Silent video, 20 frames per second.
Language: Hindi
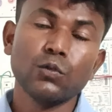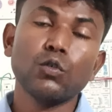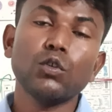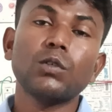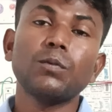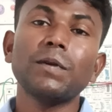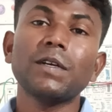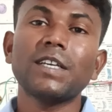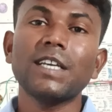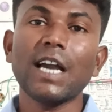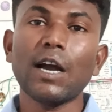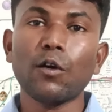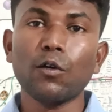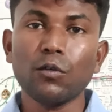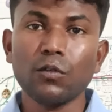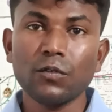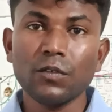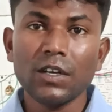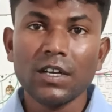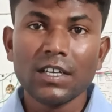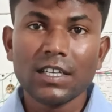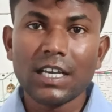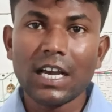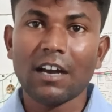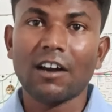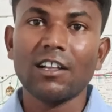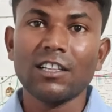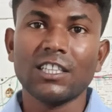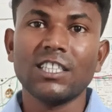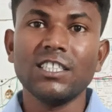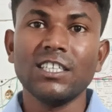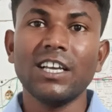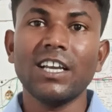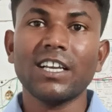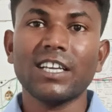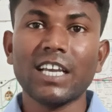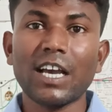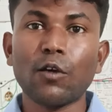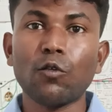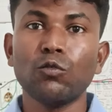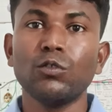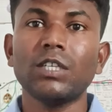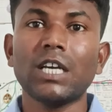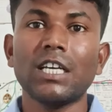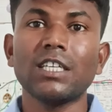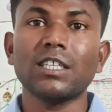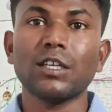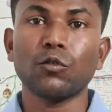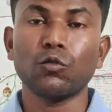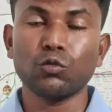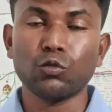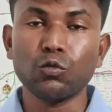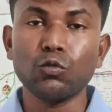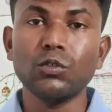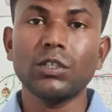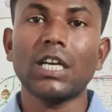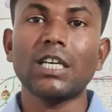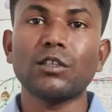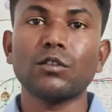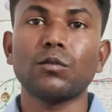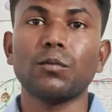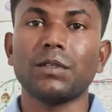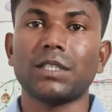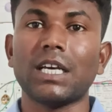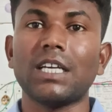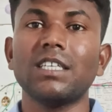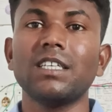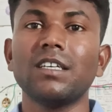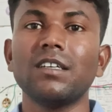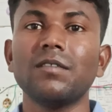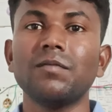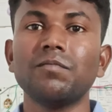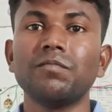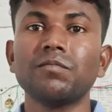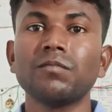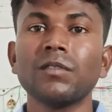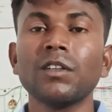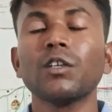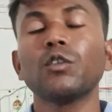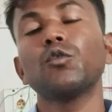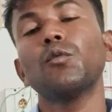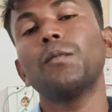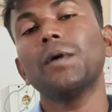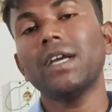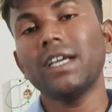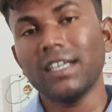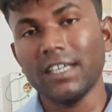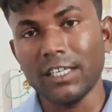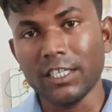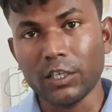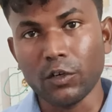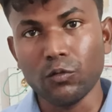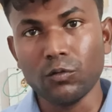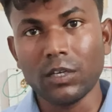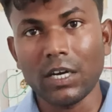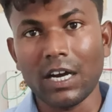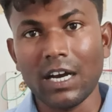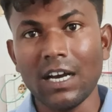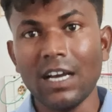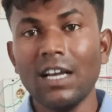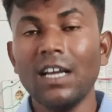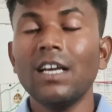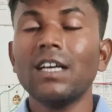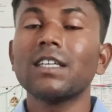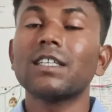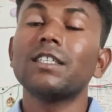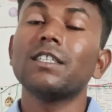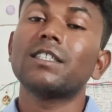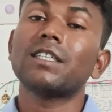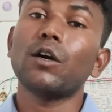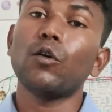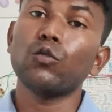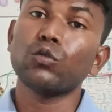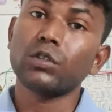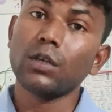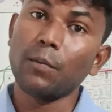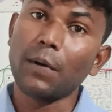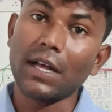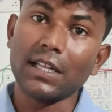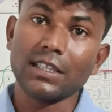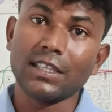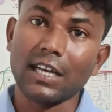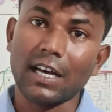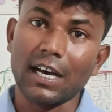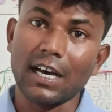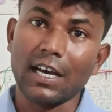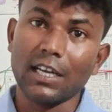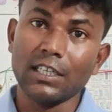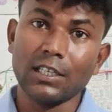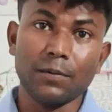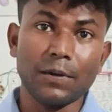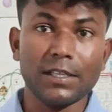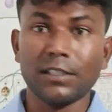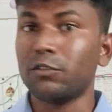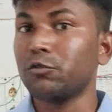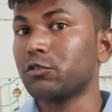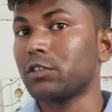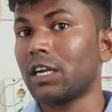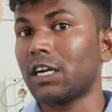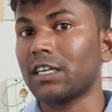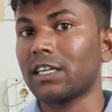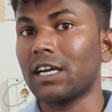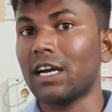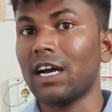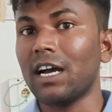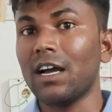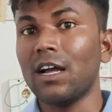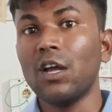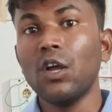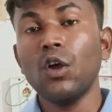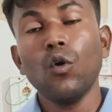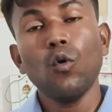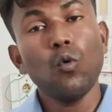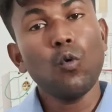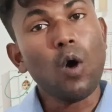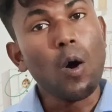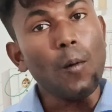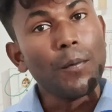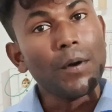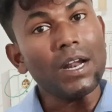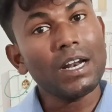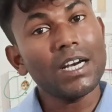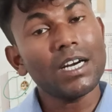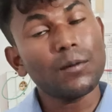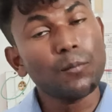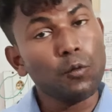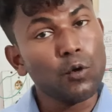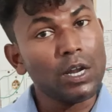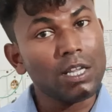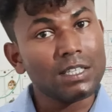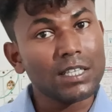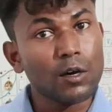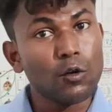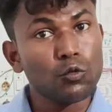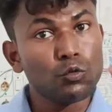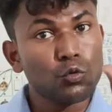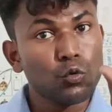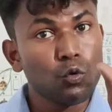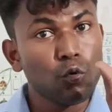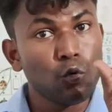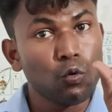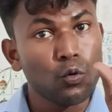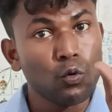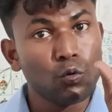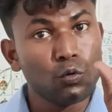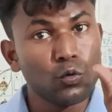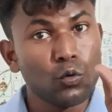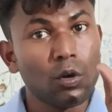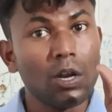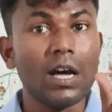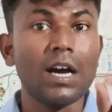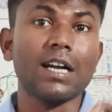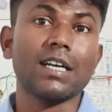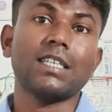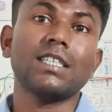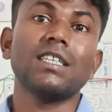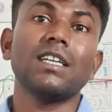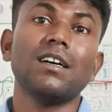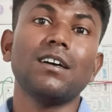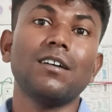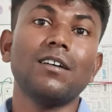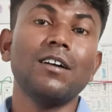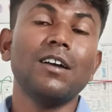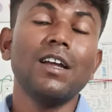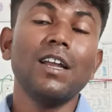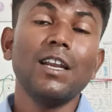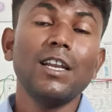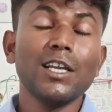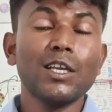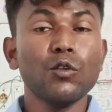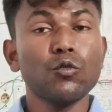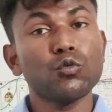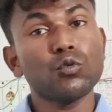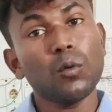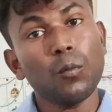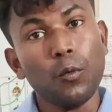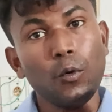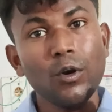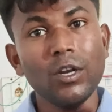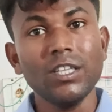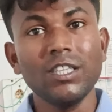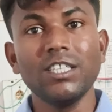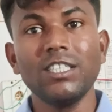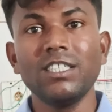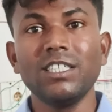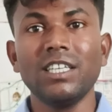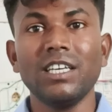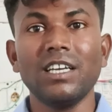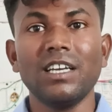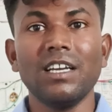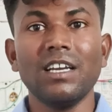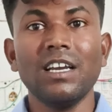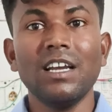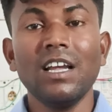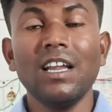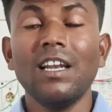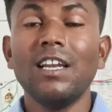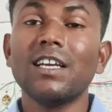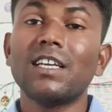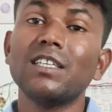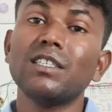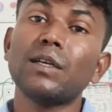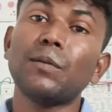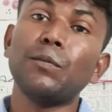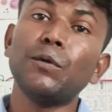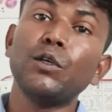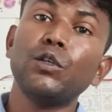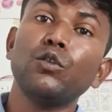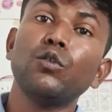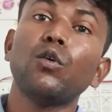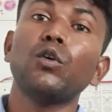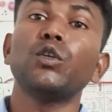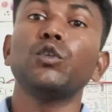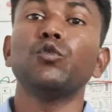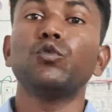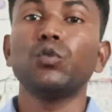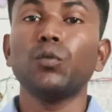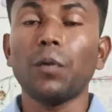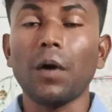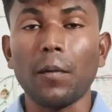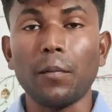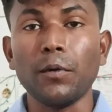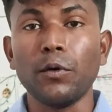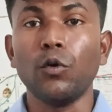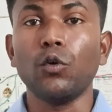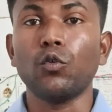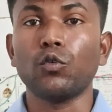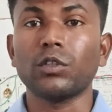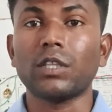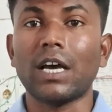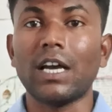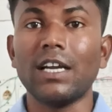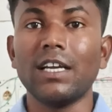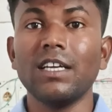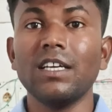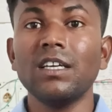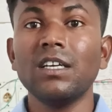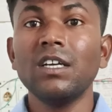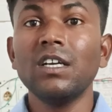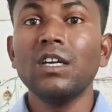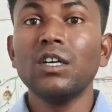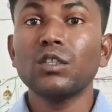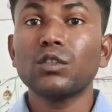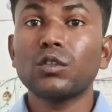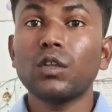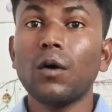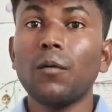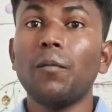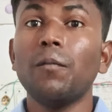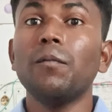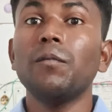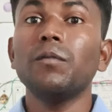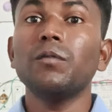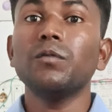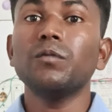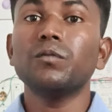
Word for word: तो इसमें क्या क्या गलती है क्या गुंजाइश है कुछ गुंजाइश है तो बताइए तो मैं यही कहूँगा जिसका वो सामान था एक साठ का वो अपना रेट बोला था वो दो दो लाख ठीक ना लेकिन उसको बोलने दीजिए लेकिन जब वीडियो यूट्यूब पर अपलोड होता है तब